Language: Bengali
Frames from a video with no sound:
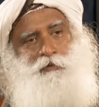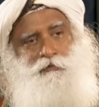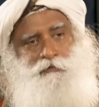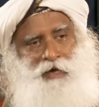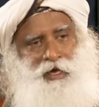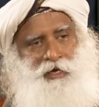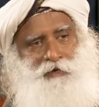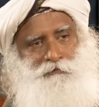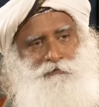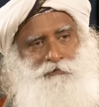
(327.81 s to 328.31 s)

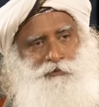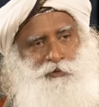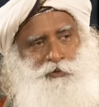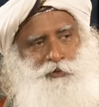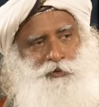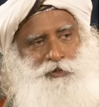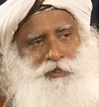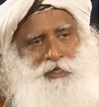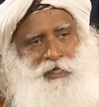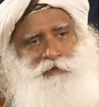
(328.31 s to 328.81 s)
তার নাম
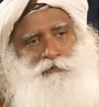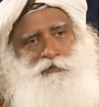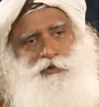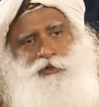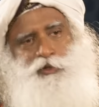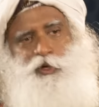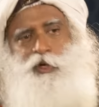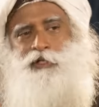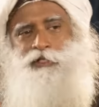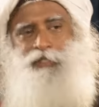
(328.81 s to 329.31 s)

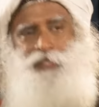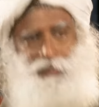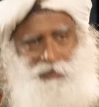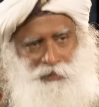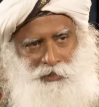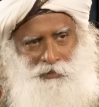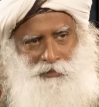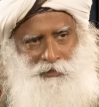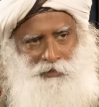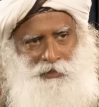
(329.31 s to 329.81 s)
সীতা নাও
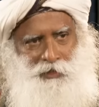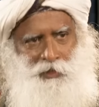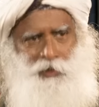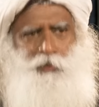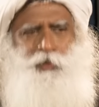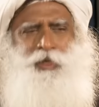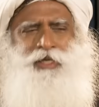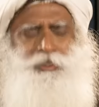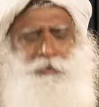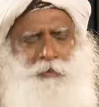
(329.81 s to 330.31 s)
হতে পারে
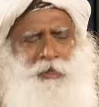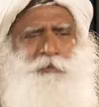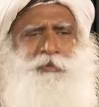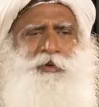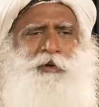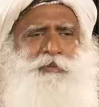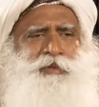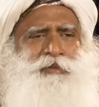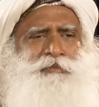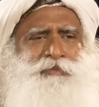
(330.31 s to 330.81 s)
তাতে
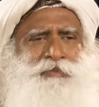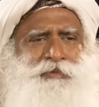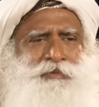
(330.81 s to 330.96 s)
আমার কি